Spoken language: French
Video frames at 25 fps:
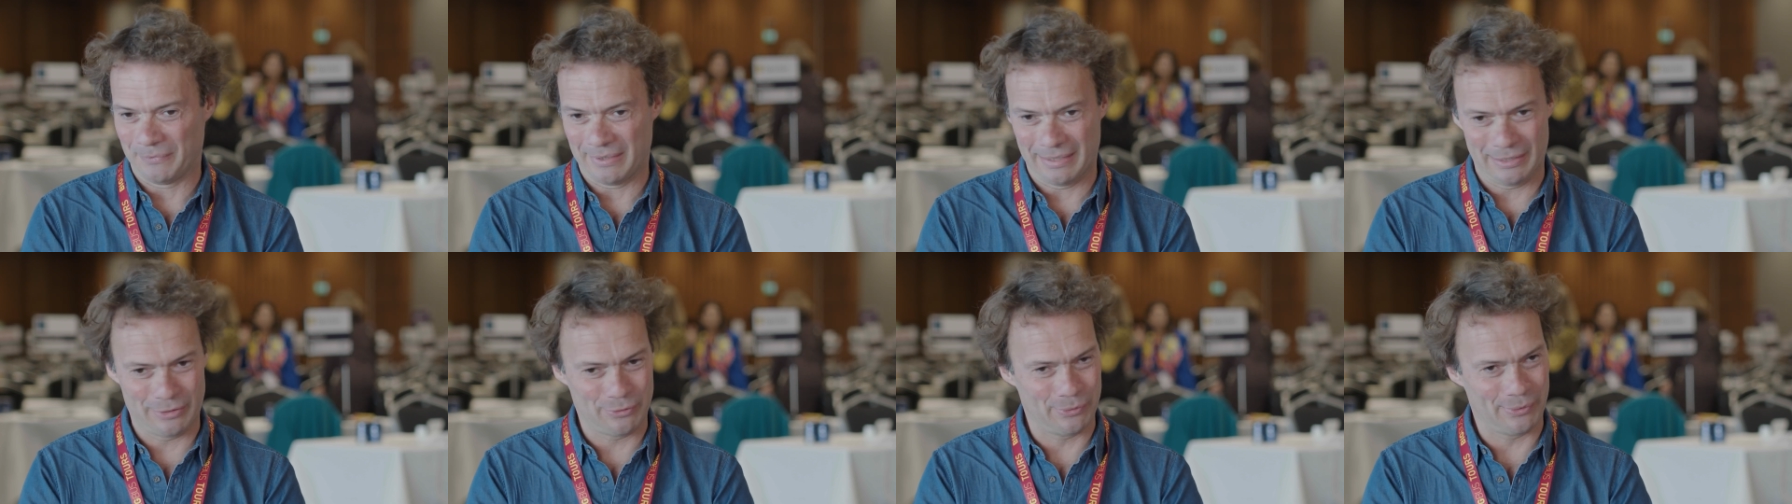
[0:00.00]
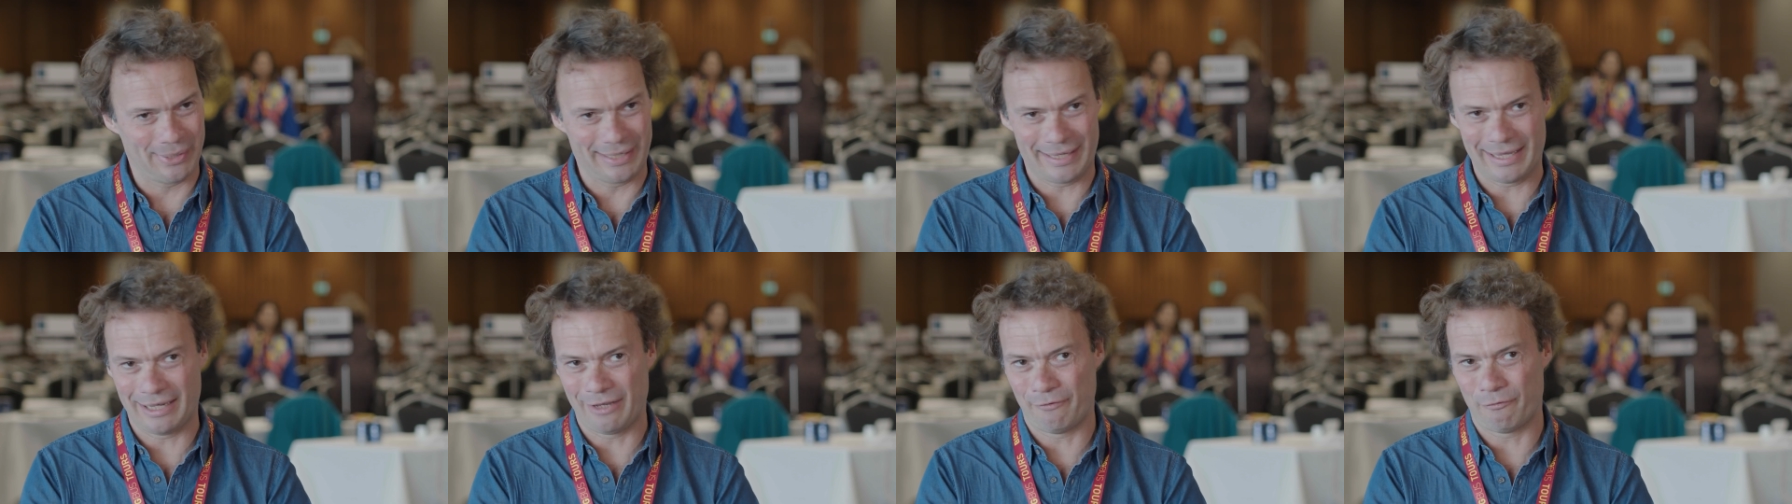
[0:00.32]
sur
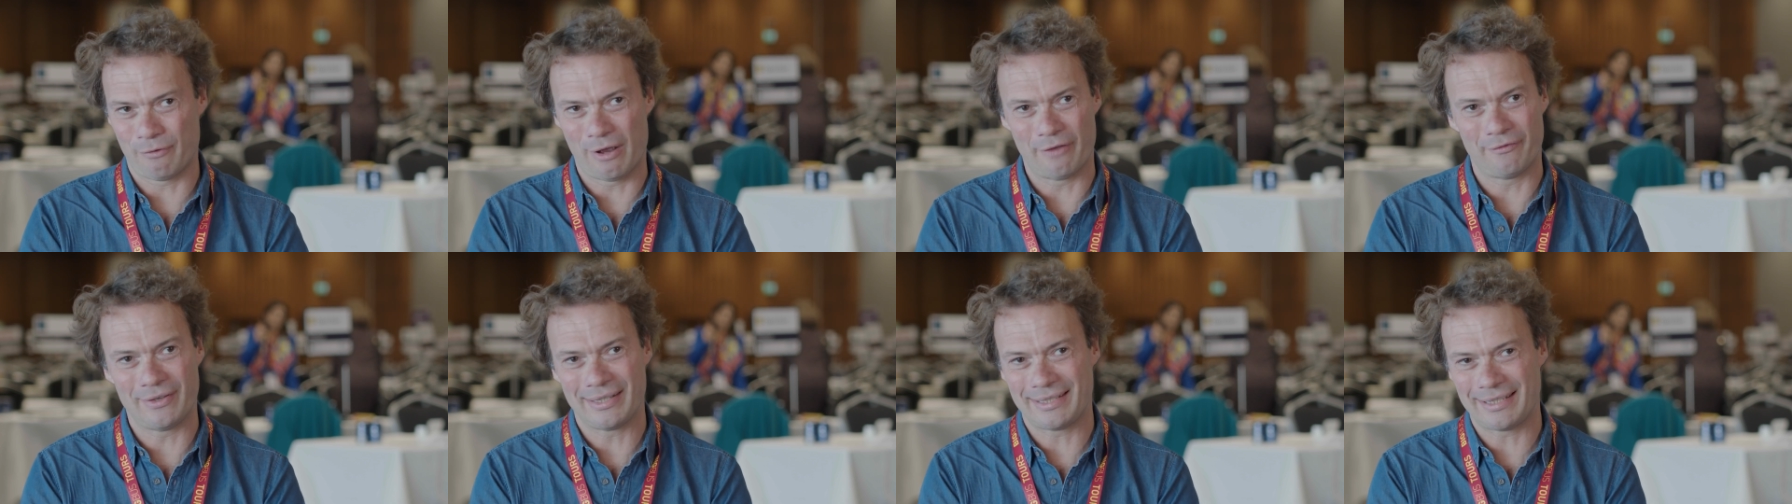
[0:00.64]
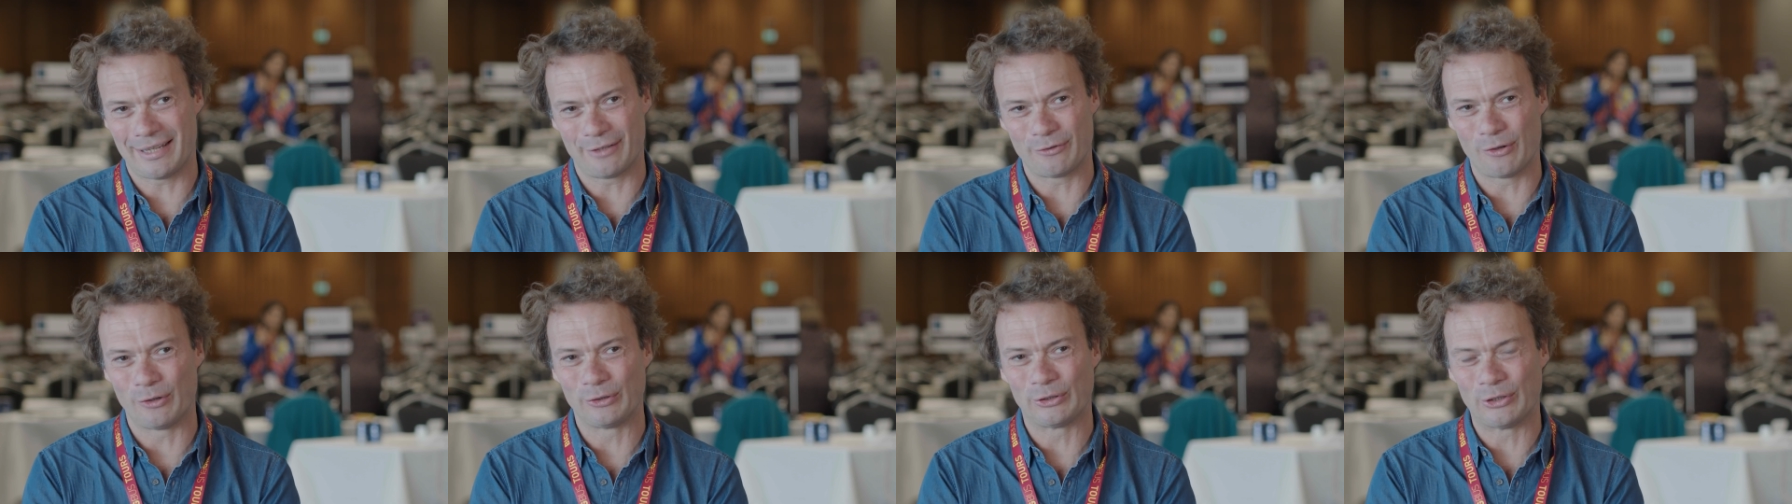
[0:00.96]
lesquelles il faut
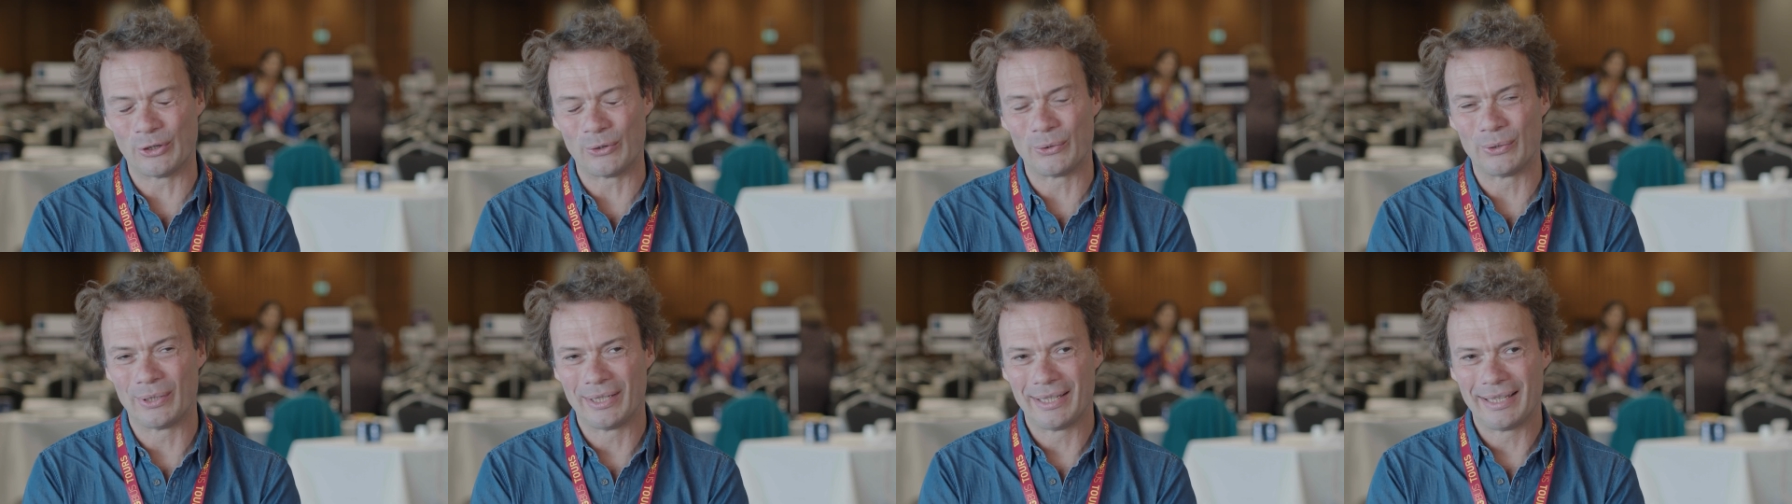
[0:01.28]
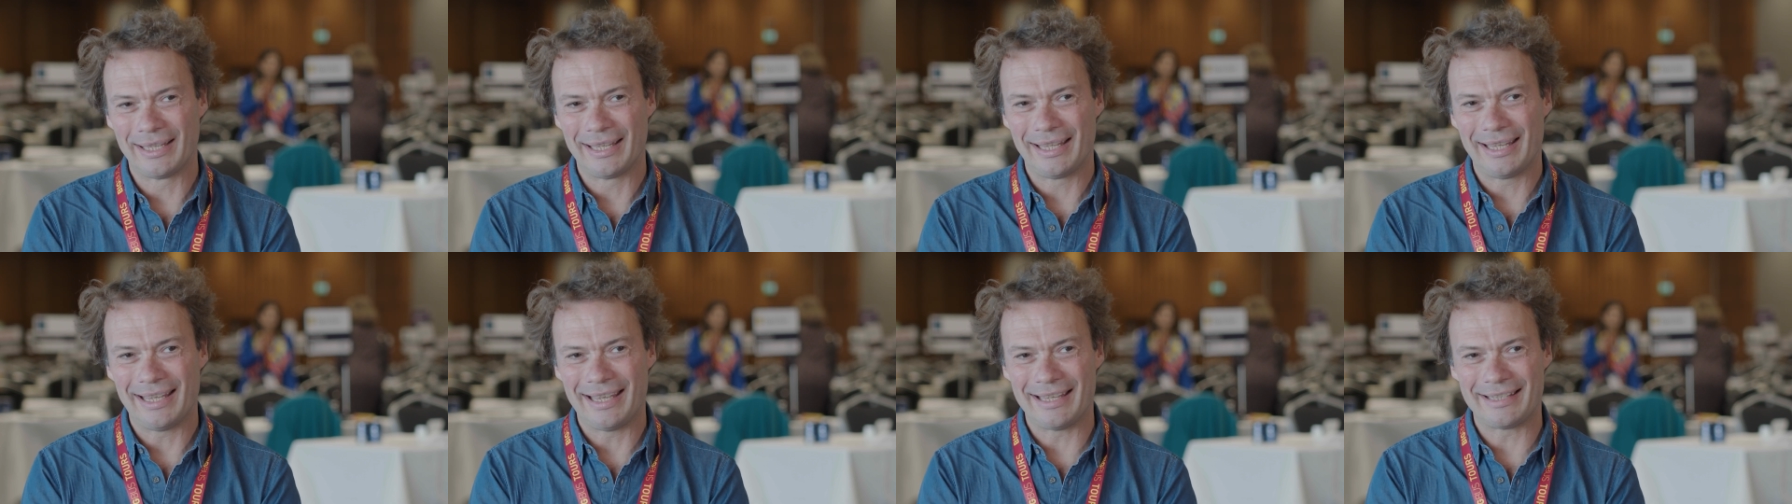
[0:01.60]
investir dans le temps.
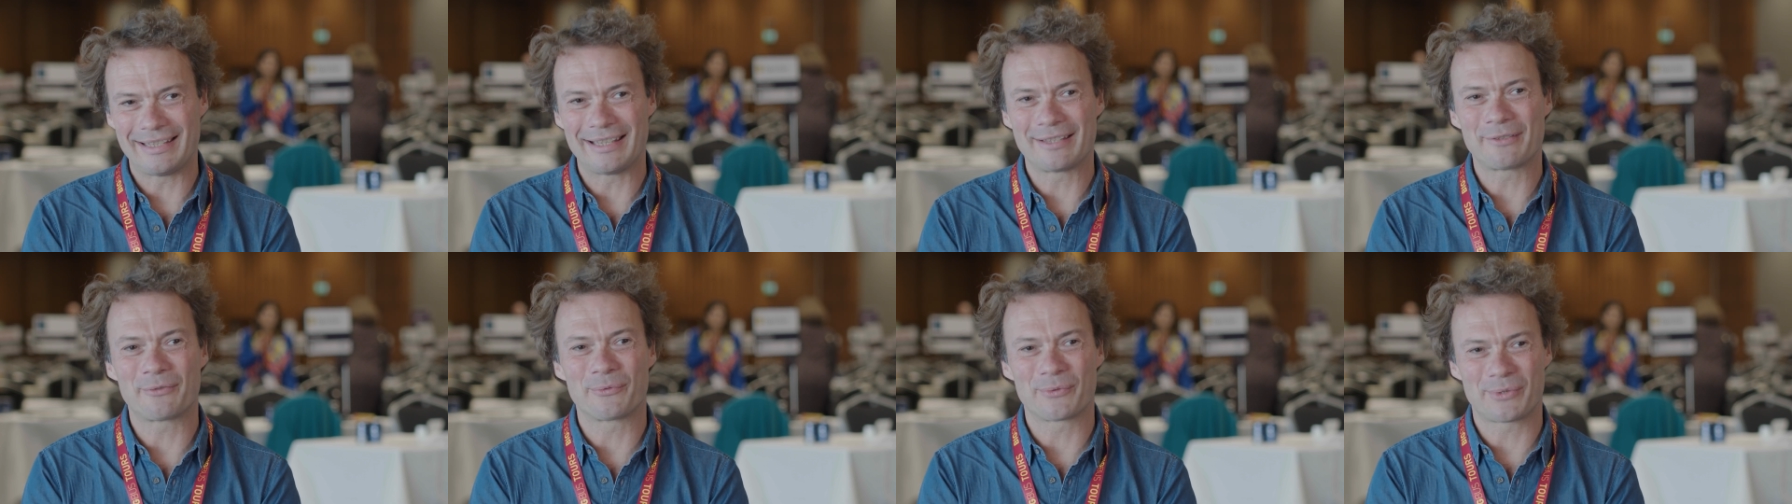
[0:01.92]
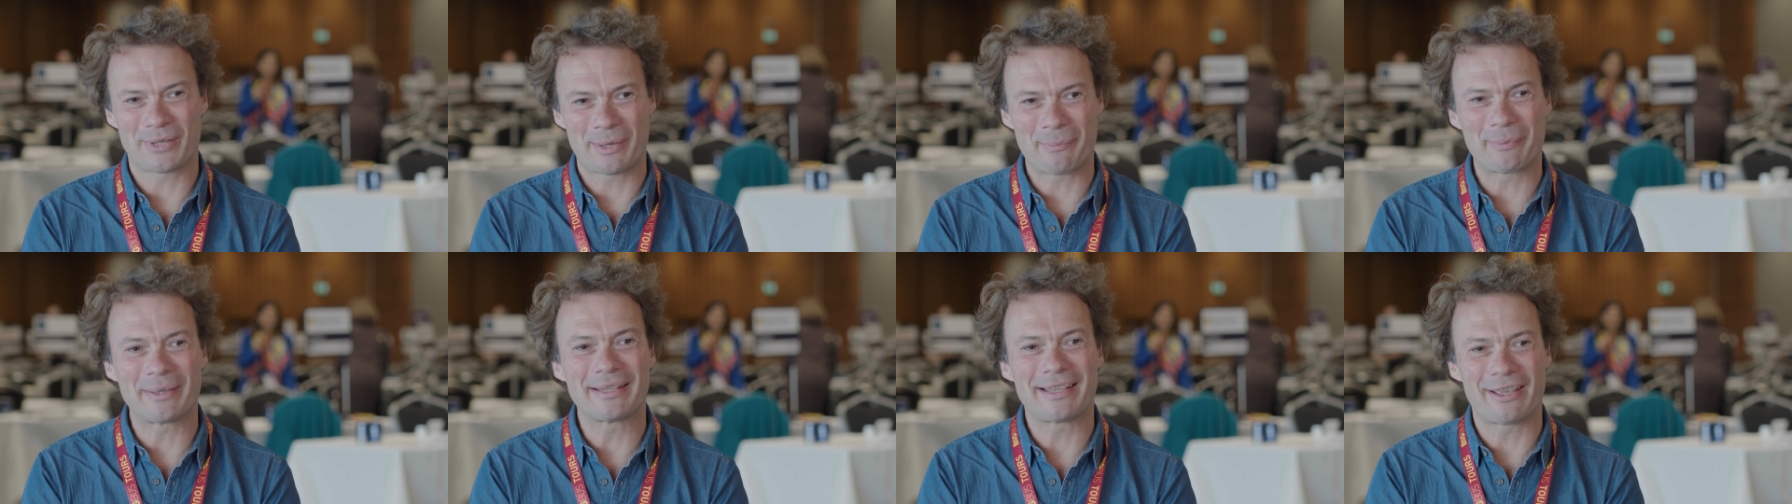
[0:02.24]
Et c'est ce qu'on
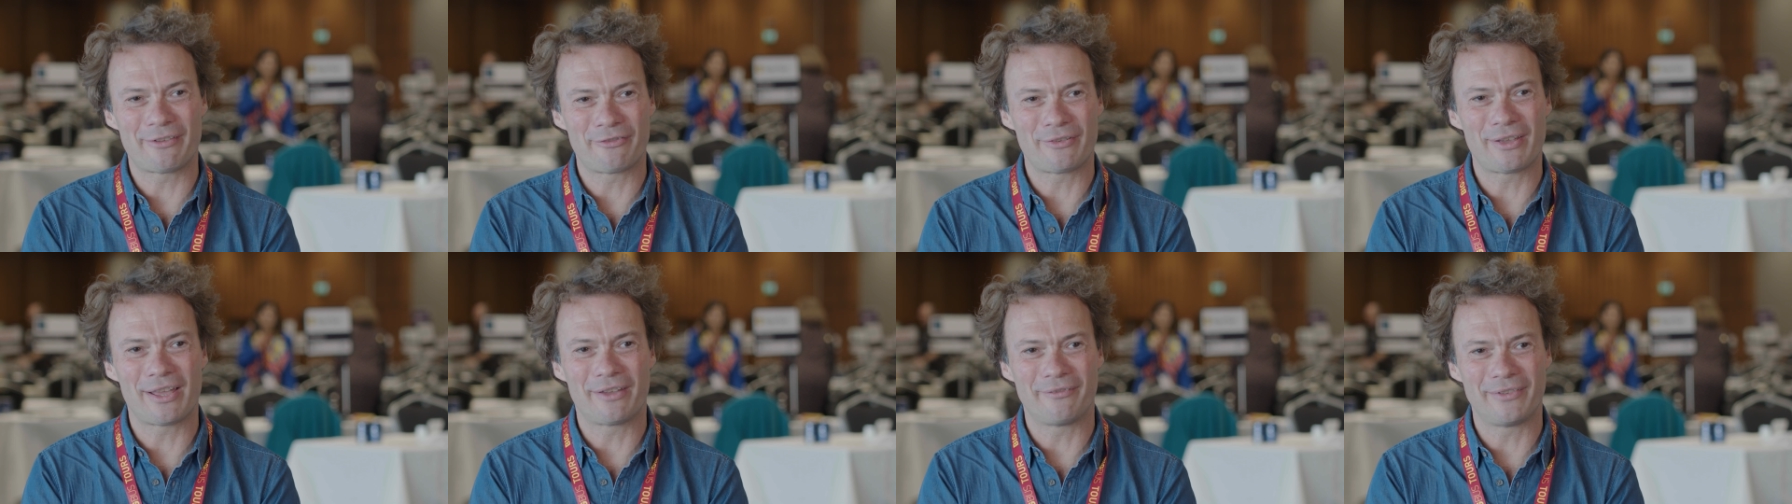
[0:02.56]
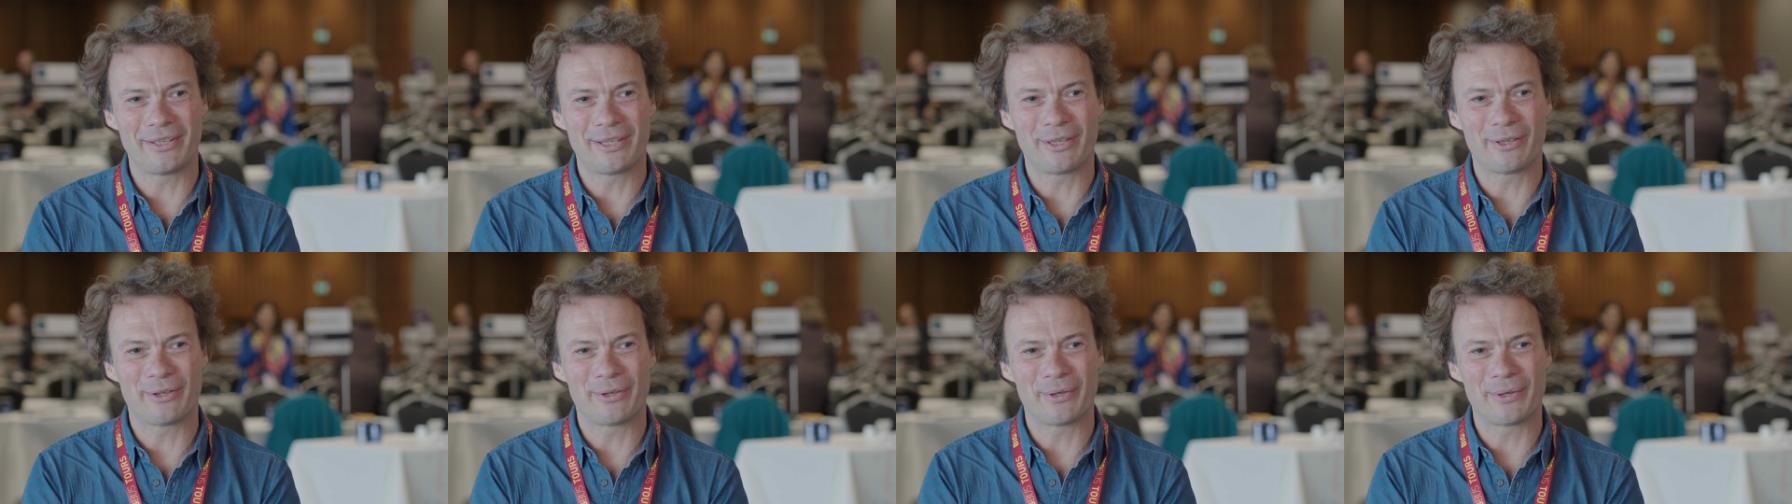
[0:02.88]
s'apprête à faire
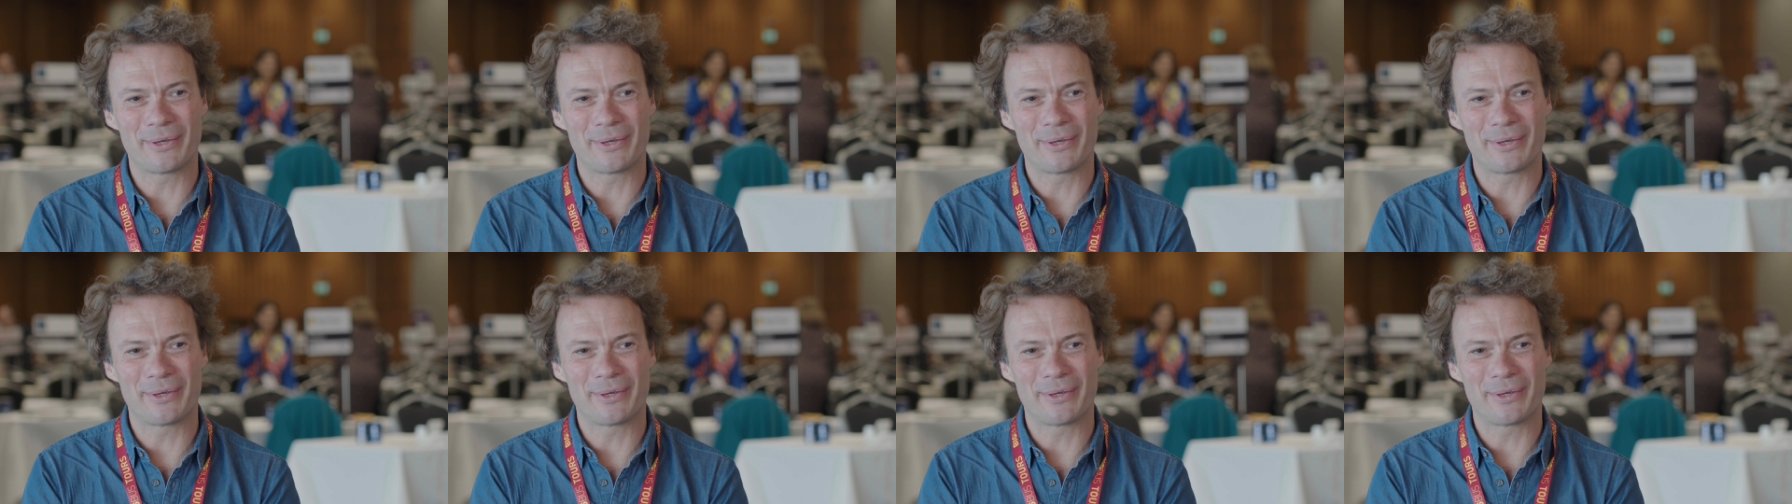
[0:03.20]
avec